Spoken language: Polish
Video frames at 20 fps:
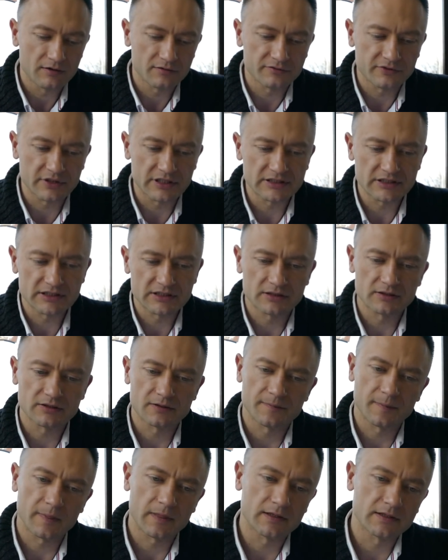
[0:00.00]
Więc y,
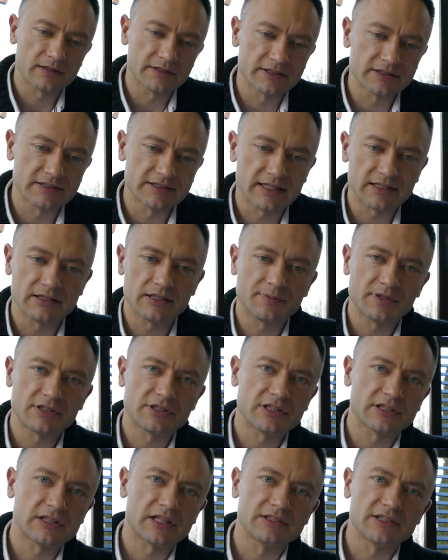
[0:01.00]
zanim
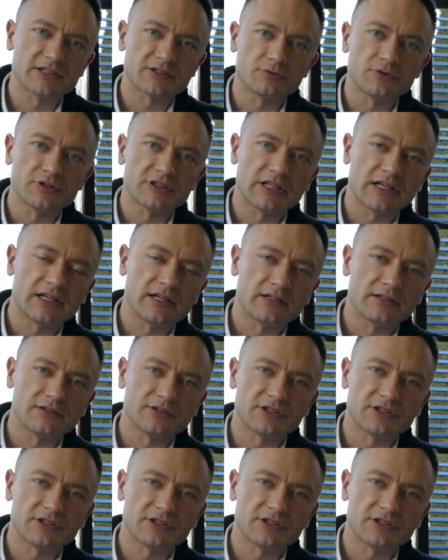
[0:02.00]
jeszcze ta dyskusja